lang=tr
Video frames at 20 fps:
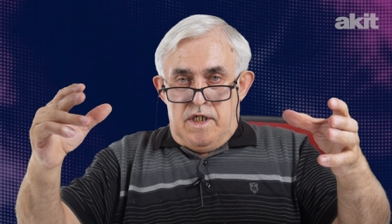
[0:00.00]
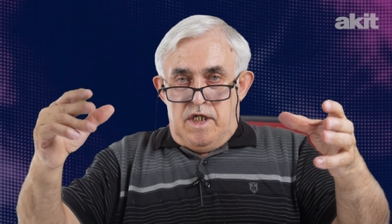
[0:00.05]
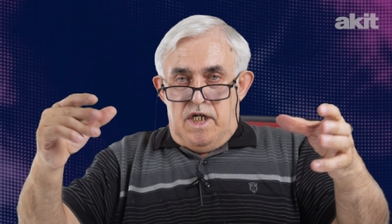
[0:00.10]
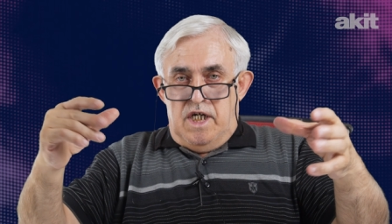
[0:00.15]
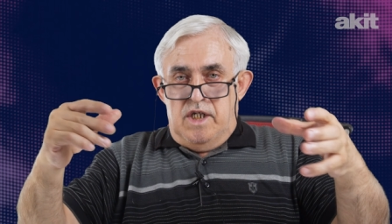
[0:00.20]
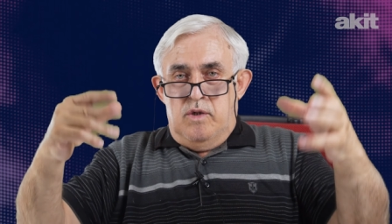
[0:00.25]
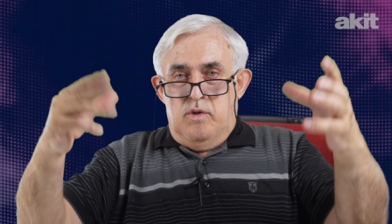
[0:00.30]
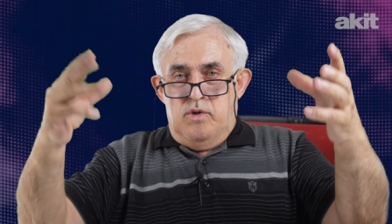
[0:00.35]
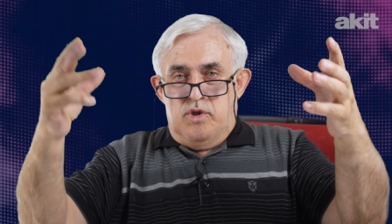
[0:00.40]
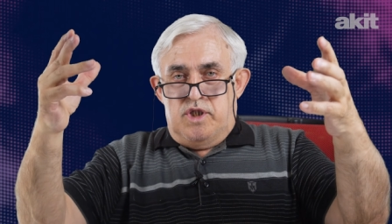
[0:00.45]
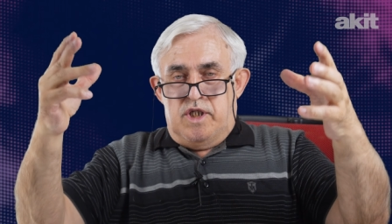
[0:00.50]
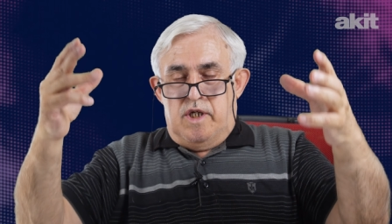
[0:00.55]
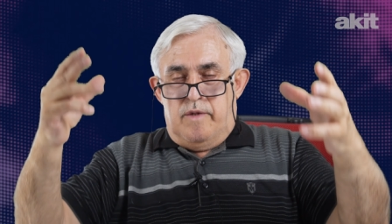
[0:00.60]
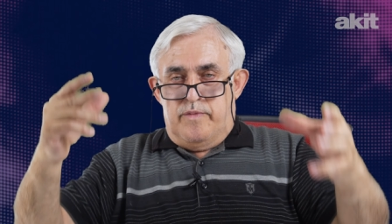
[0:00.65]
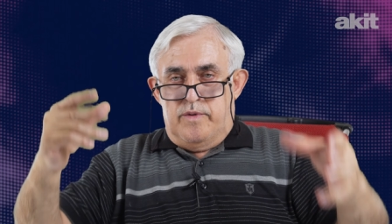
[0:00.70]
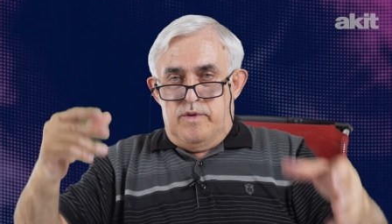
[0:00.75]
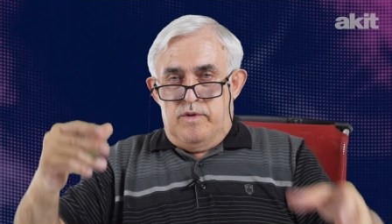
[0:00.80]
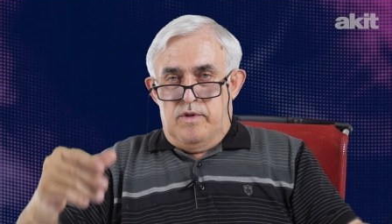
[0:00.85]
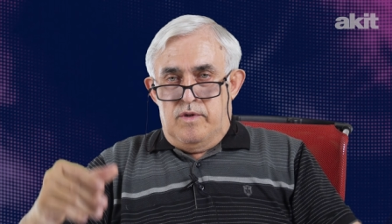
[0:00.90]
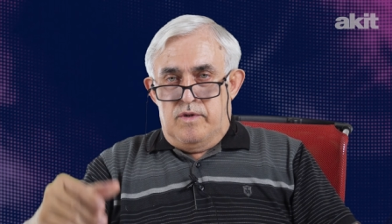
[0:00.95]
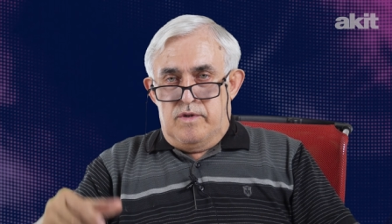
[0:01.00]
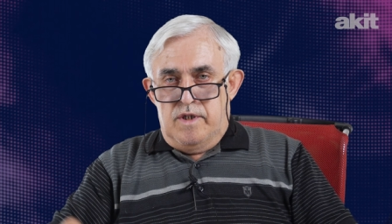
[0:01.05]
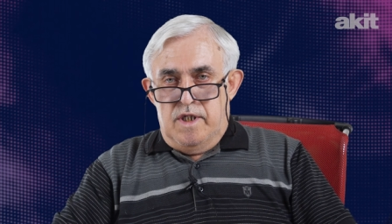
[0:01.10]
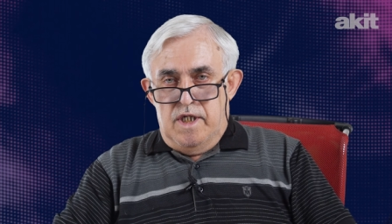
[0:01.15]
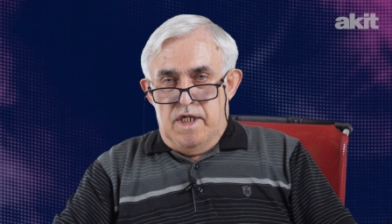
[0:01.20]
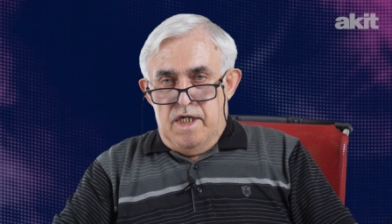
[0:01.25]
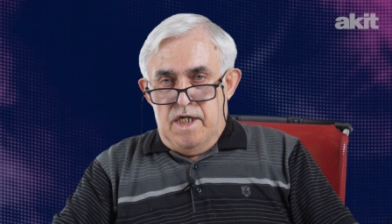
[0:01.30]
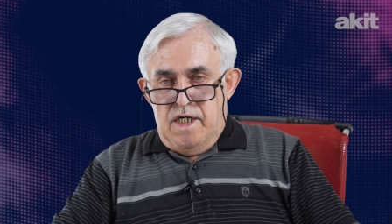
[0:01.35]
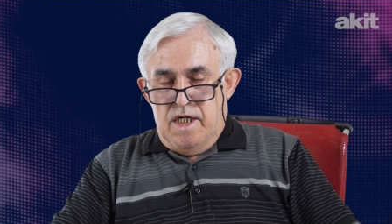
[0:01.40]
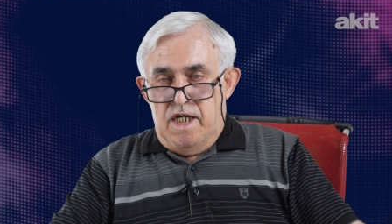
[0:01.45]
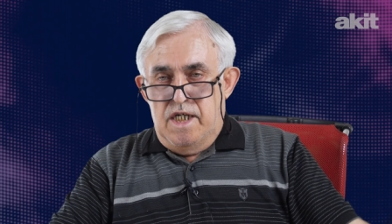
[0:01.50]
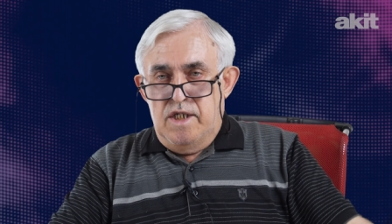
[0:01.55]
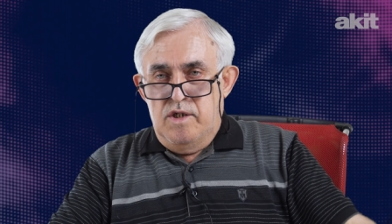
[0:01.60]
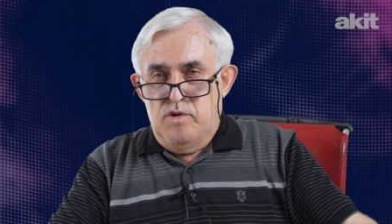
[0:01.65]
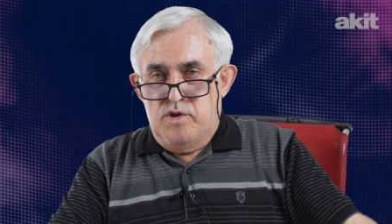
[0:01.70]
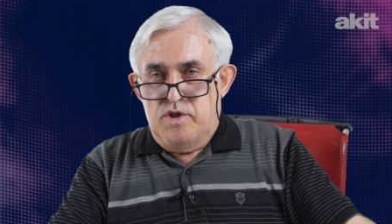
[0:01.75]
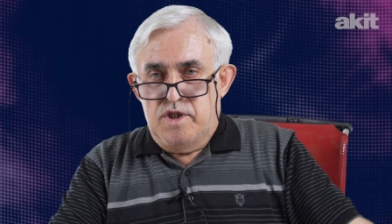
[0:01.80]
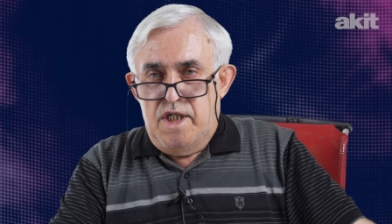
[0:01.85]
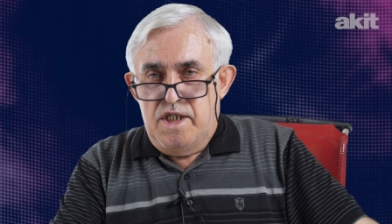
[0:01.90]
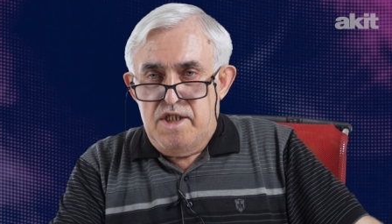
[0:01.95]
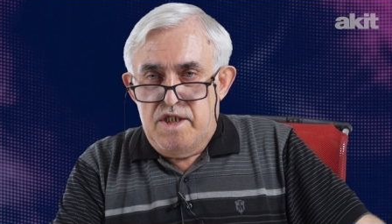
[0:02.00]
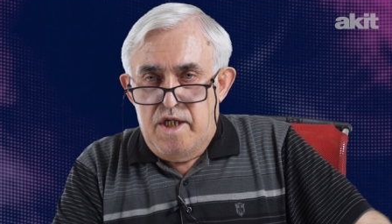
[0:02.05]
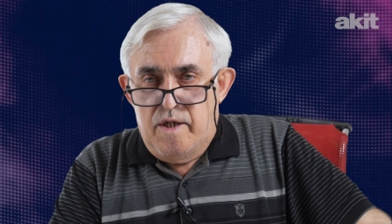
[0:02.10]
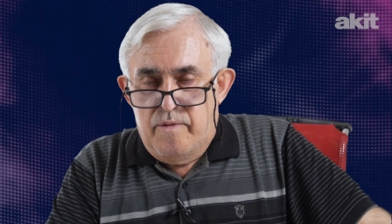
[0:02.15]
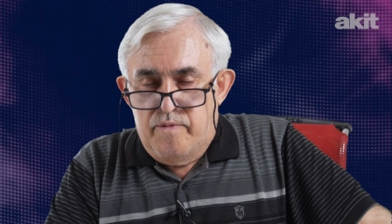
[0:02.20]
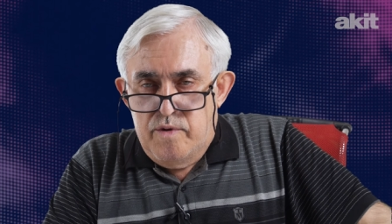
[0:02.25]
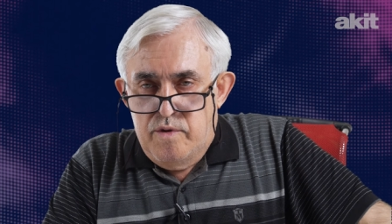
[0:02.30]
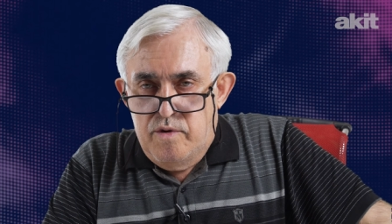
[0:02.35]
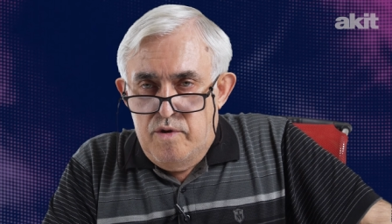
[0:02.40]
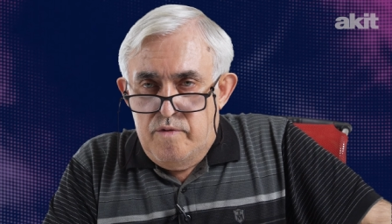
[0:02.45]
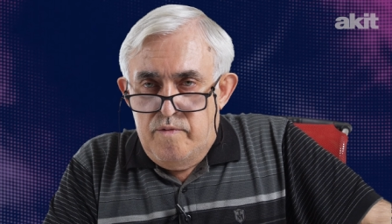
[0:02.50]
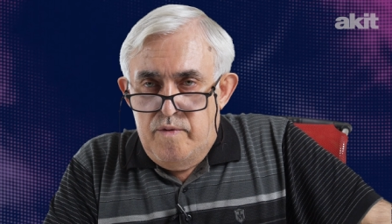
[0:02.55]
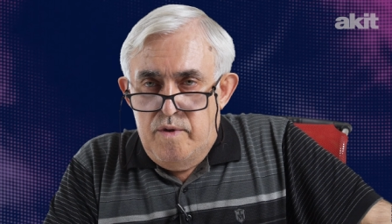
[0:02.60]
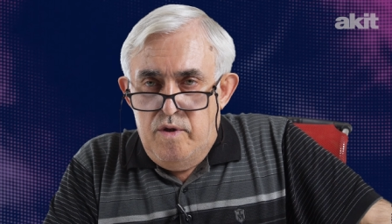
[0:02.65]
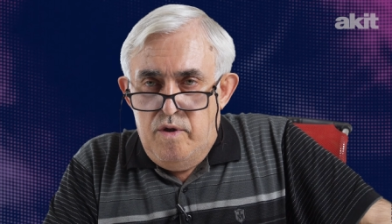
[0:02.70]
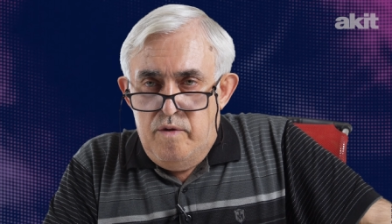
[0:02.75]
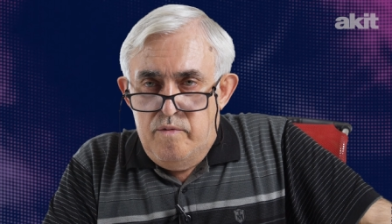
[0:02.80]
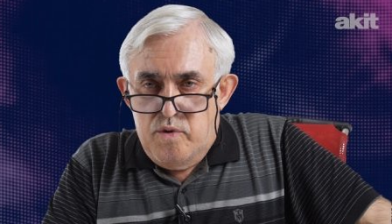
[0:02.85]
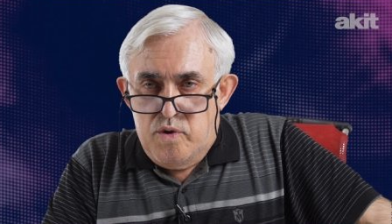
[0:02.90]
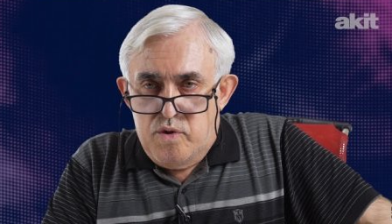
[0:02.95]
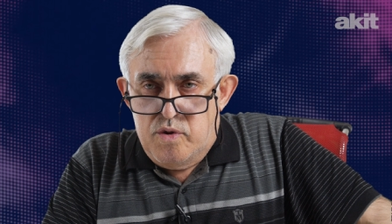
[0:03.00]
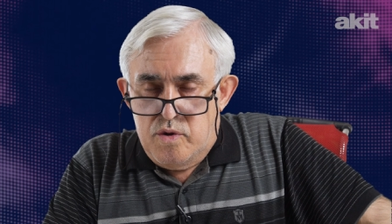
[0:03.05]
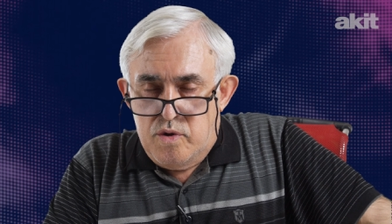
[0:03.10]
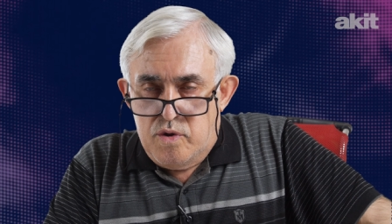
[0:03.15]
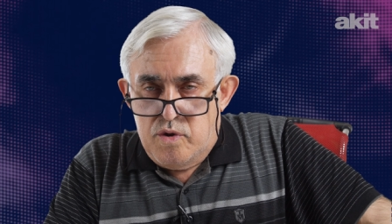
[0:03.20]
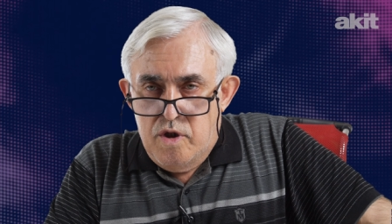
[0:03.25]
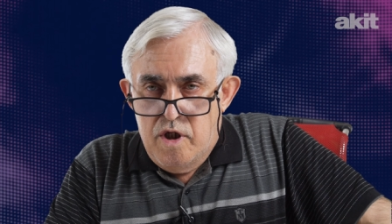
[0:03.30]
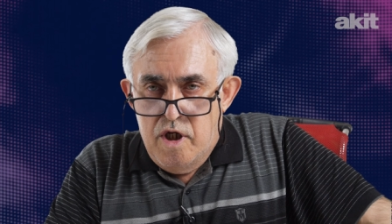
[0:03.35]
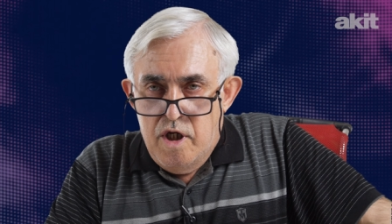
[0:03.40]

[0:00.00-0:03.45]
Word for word: Anons yapılıyor. Anons nasıl yapılıyor biliyor musunuz?